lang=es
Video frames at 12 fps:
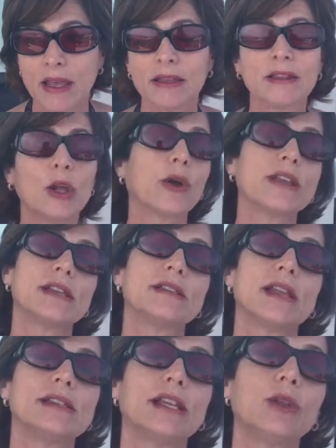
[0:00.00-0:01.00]
de lo que se
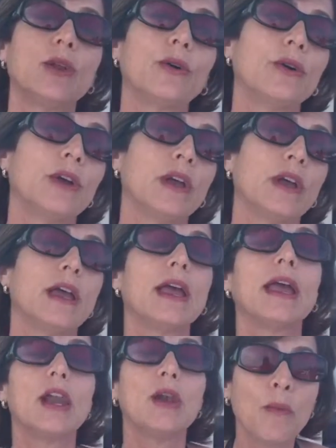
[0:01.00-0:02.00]
está haciendo
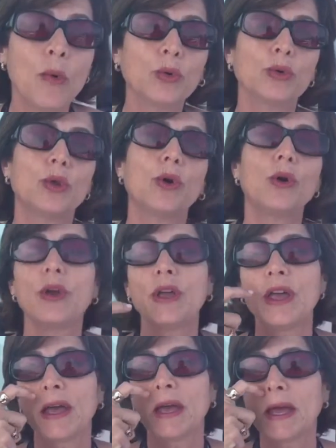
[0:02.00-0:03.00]
en el mundo
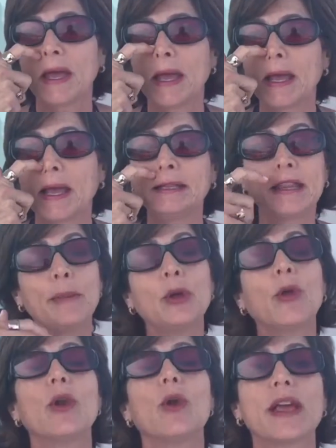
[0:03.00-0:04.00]
eh, en
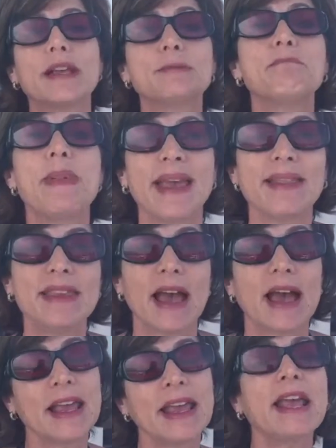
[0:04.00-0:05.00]
términos de lo que es
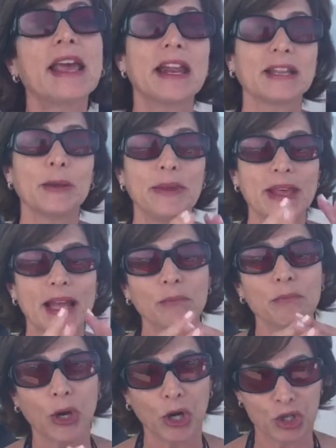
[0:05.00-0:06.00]
media y
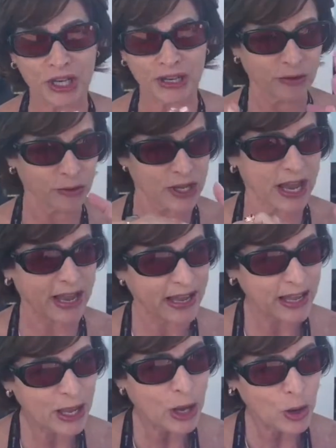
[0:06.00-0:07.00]
creatividad merging, o sea,
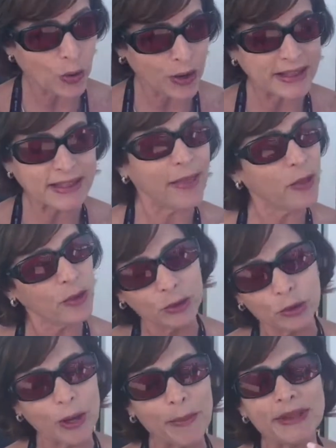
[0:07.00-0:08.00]
conectado y
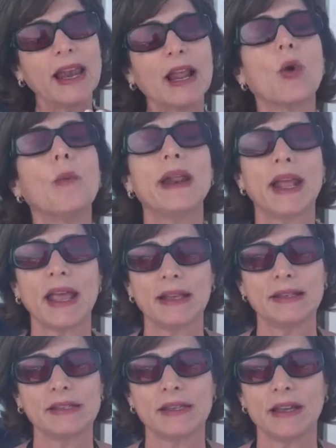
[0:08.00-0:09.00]
totalmente a la
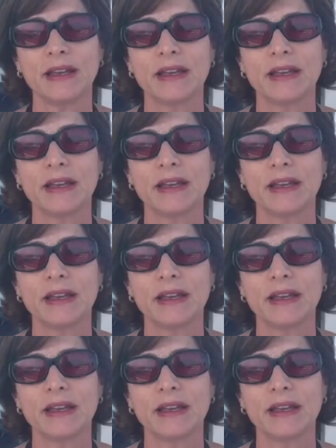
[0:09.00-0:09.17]
convergencia.